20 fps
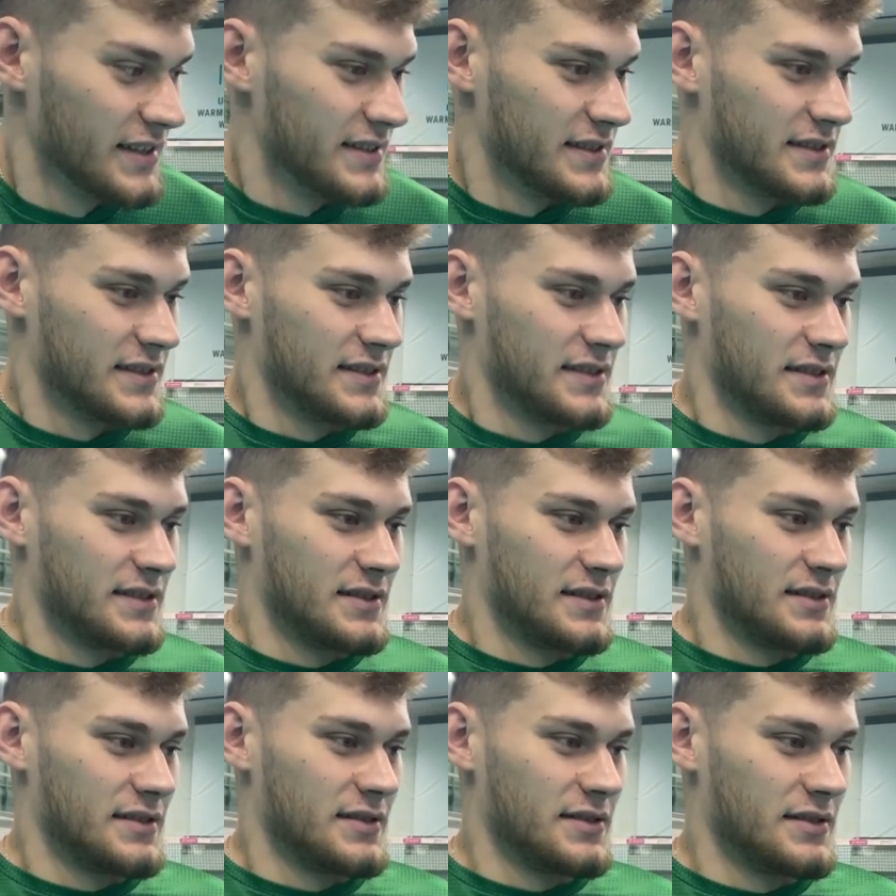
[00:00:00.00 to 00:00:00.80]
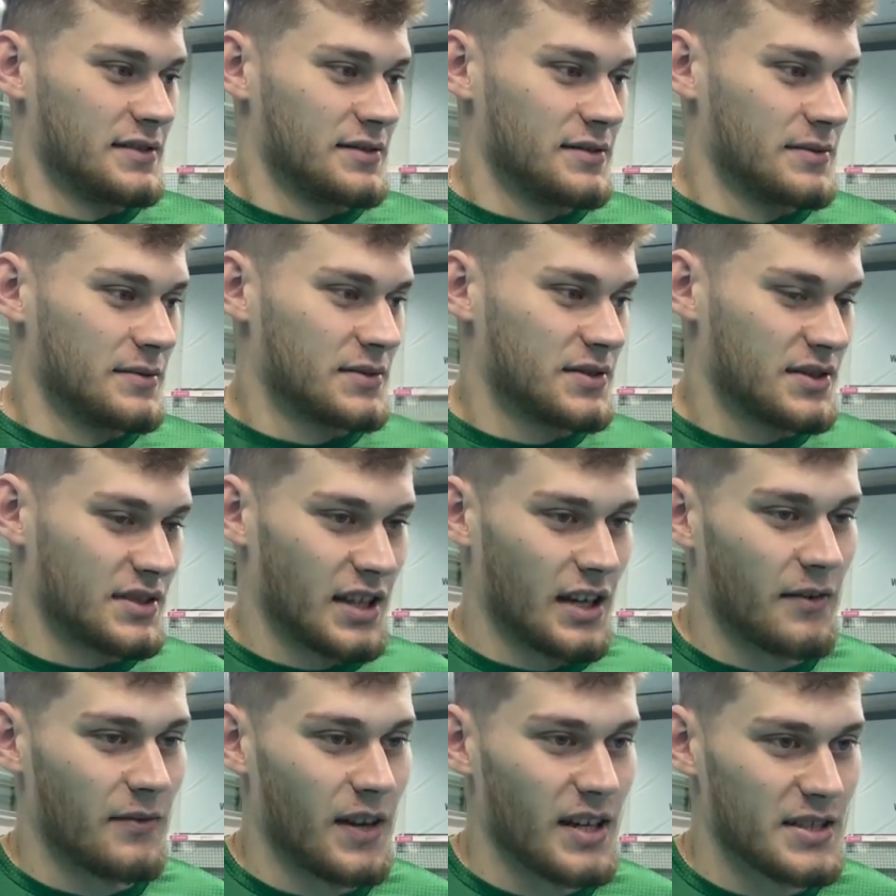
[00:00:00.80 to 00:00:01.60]
E,
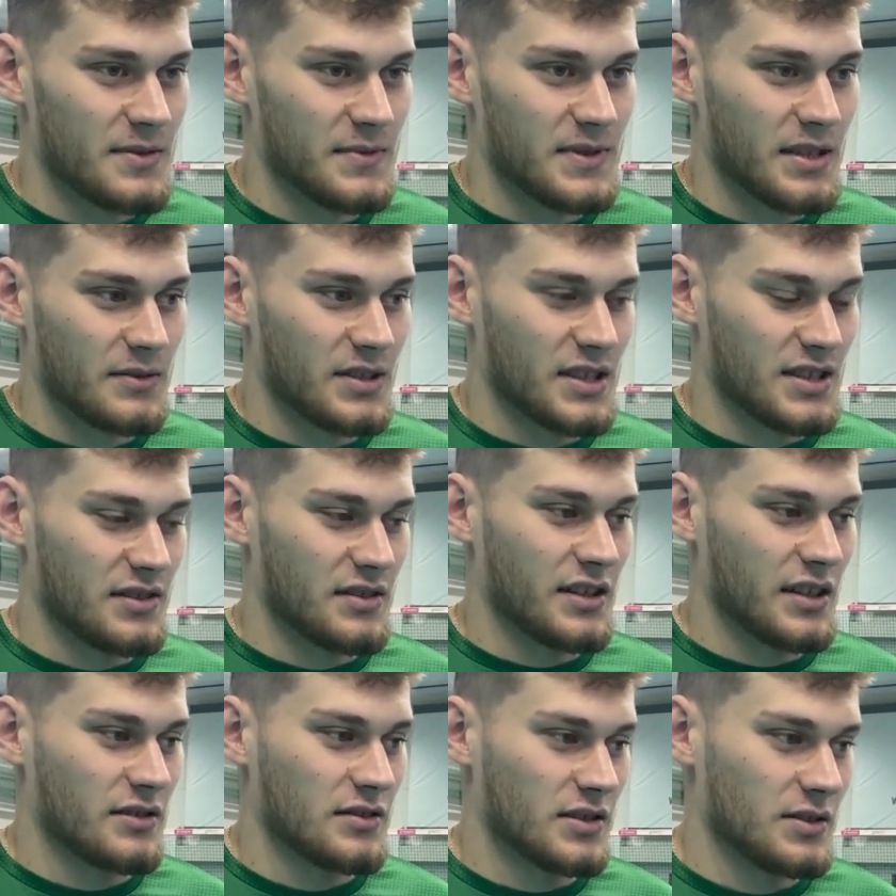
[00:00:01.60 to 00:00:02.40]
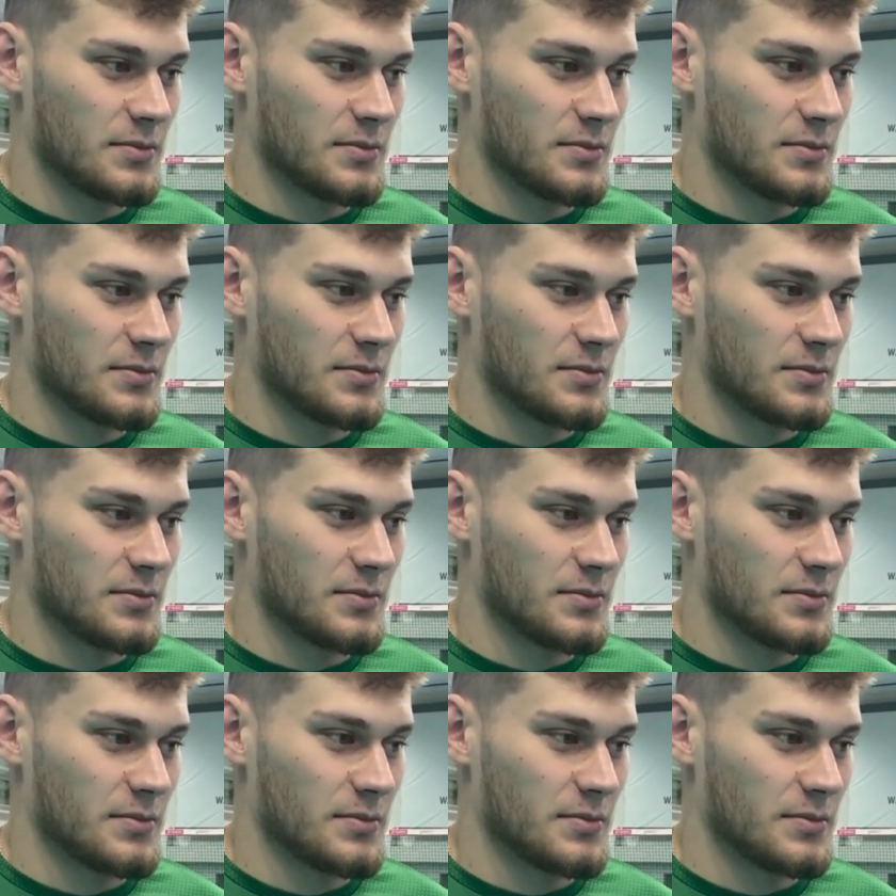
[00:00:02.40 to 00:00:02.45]
szanowaliśmy cały czas do tego,